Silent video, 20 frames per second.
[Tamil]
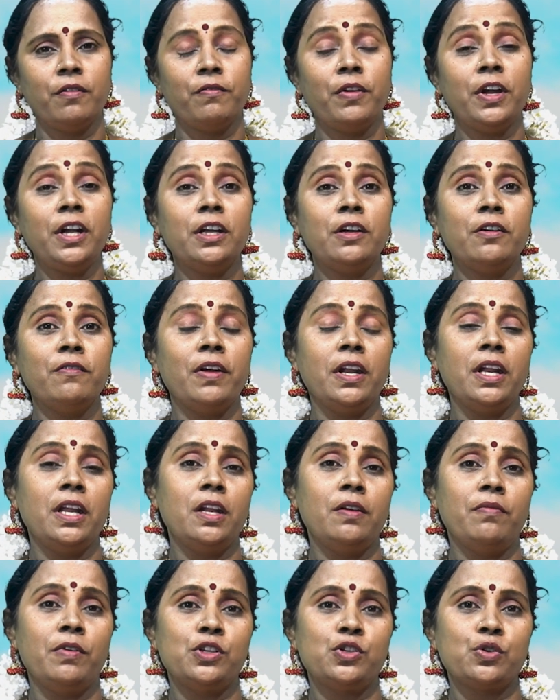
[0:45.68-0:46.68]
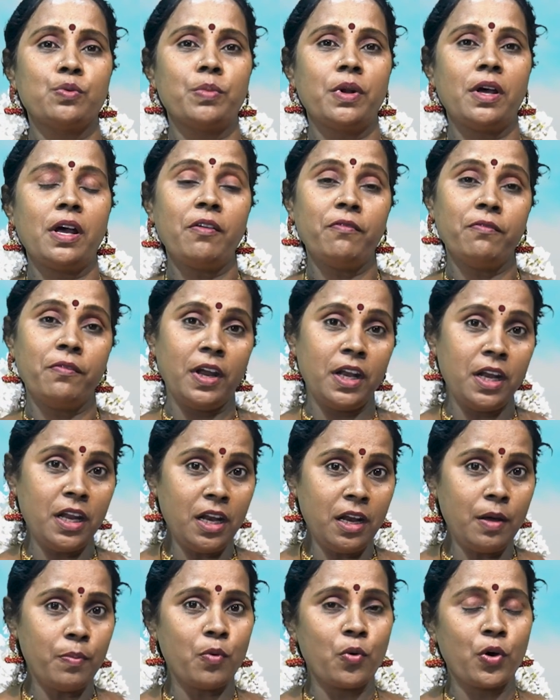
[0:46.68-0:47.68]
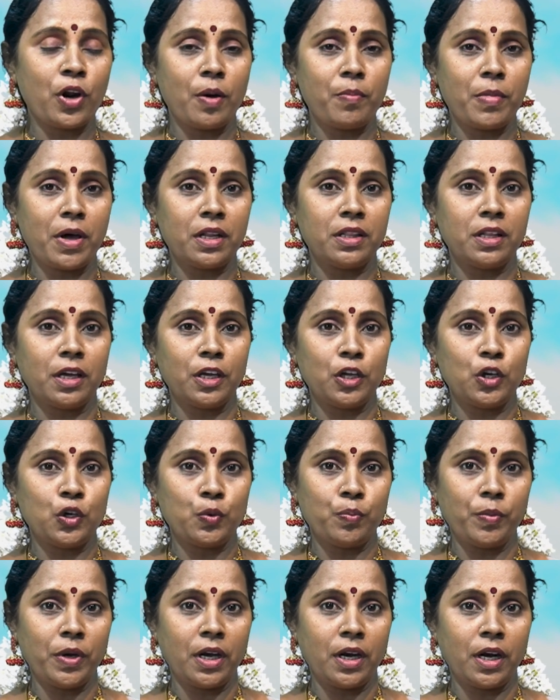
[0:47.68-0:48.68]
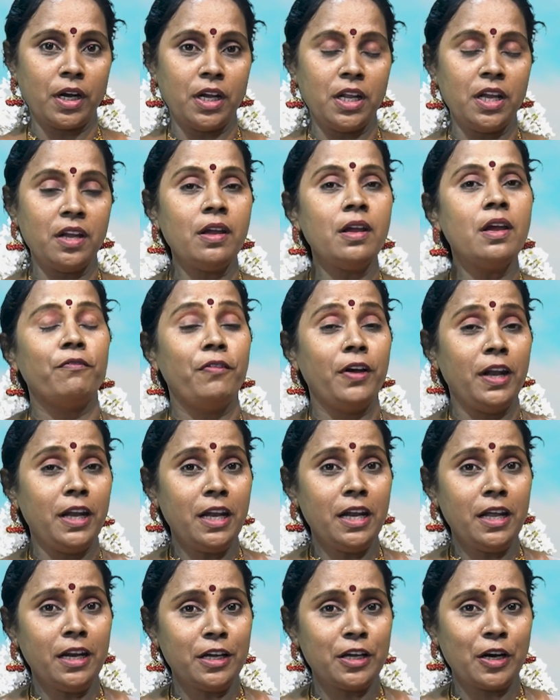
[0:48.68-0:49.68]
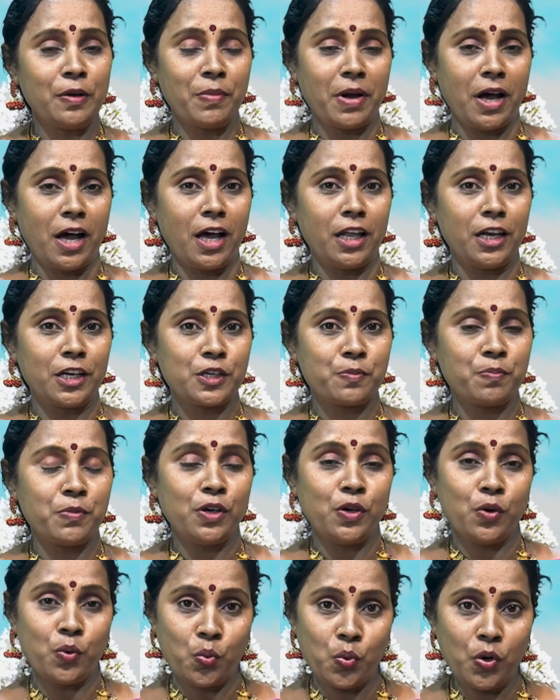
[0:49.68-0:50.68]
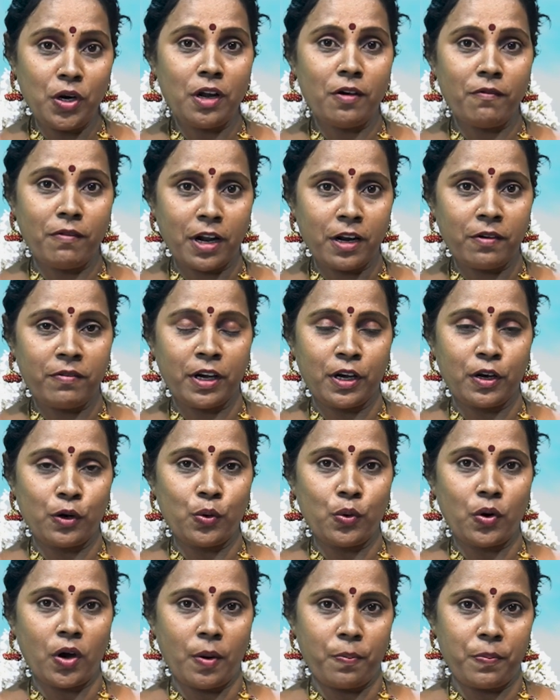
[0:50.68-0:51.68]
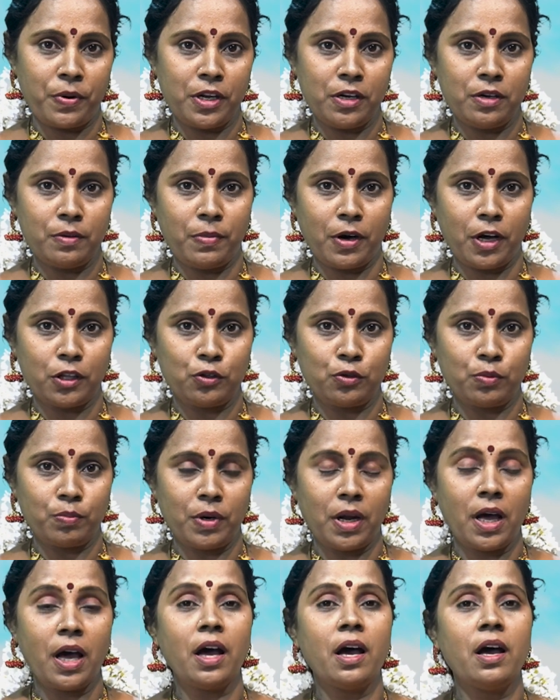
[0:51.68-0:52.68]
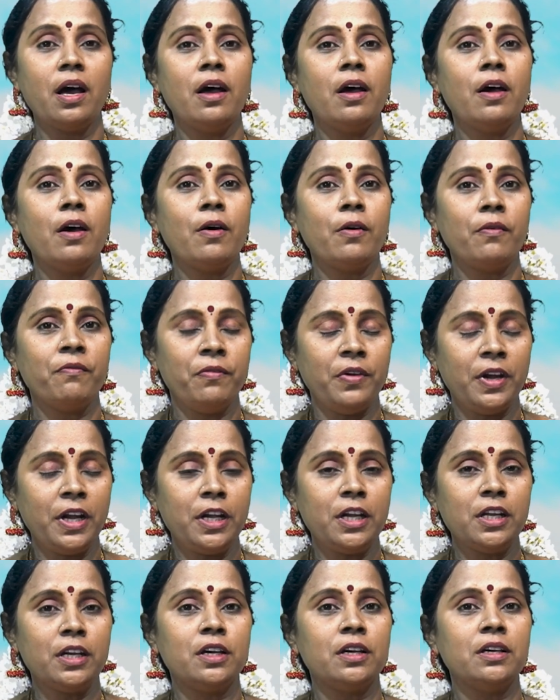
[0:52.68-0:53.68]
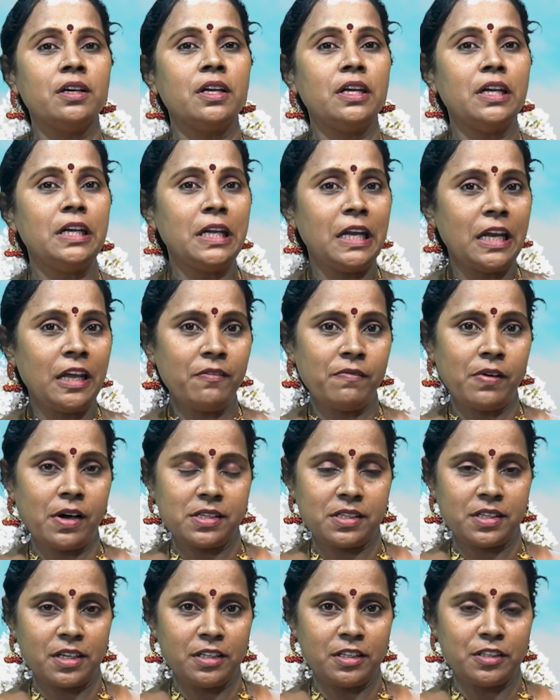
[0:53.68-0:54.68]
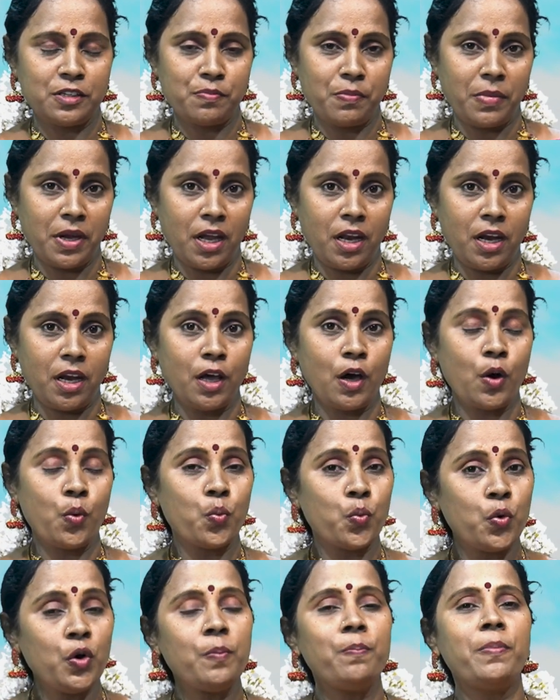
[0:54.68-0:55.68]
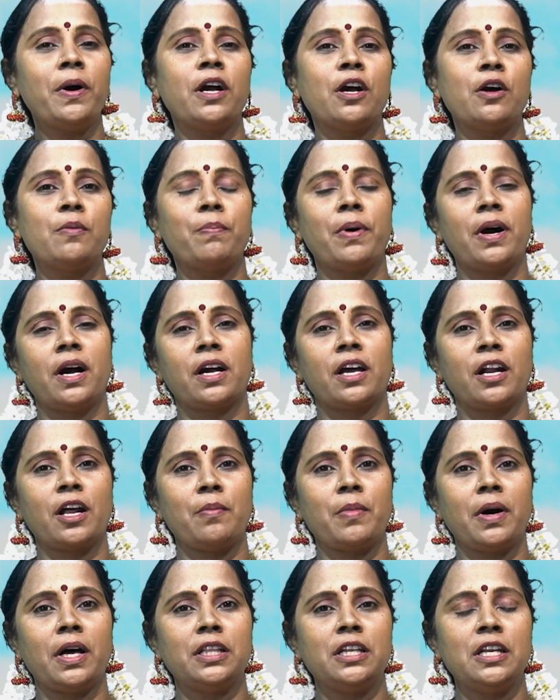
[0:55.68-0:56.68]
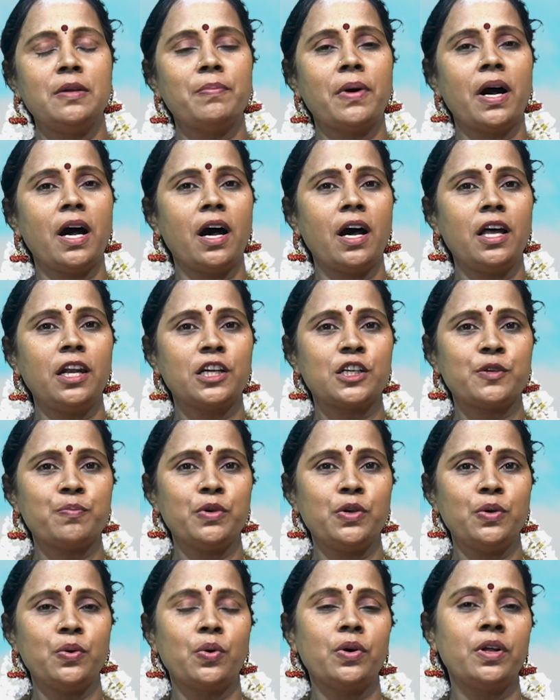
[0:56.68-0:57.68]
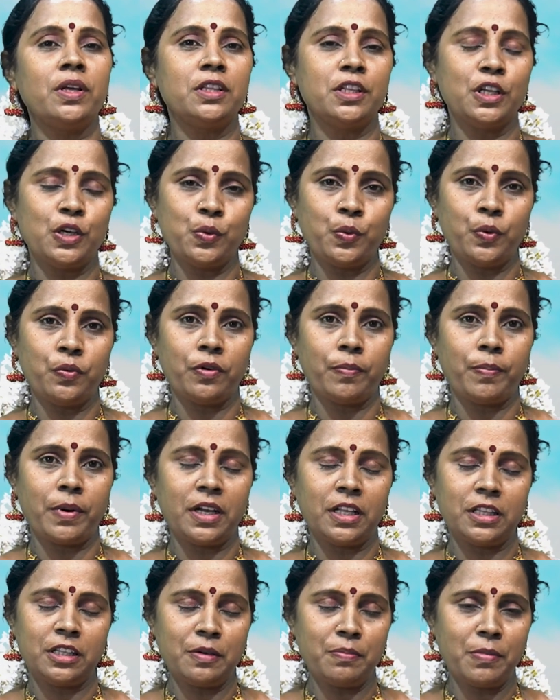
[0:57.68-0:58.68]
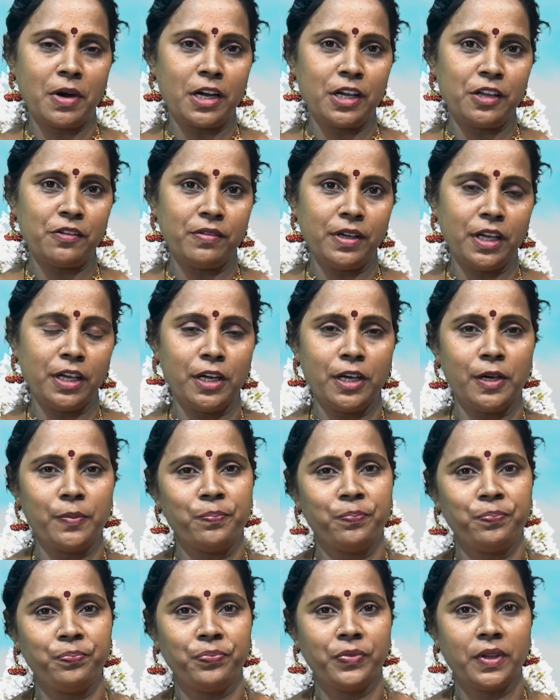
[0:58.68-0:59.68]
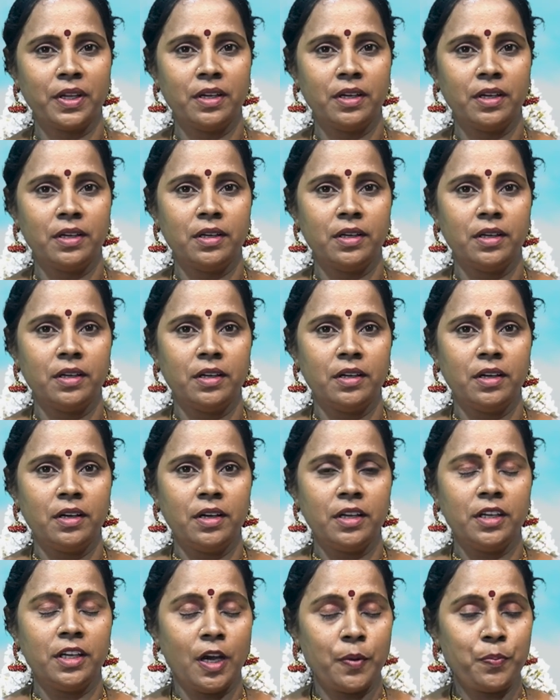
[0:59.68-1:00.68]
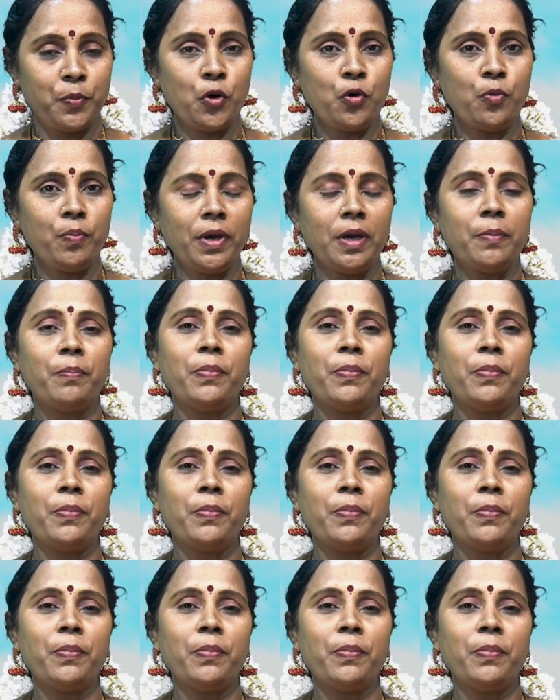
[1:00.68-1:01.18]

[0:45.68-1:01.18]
வீட்டுக்கு வெளியில் வச்சோம்னா வெளியில் போற மாதிரி தான் இருக்குமே கண்டி வெளியில் இருக்கிற மகாலட்சுமி உள்ளே வர வைக்கணும் அப்படின்னு பார்த்தோம்னா வீட்டுக்கு நிலைவாசலுக்கு மேலே உள்பக்கம் பார்க்குற மாதிரி மகாலட்சுமியோட திருவுருவப்படத்தை மாட்டி வைங்க எப்பவுமே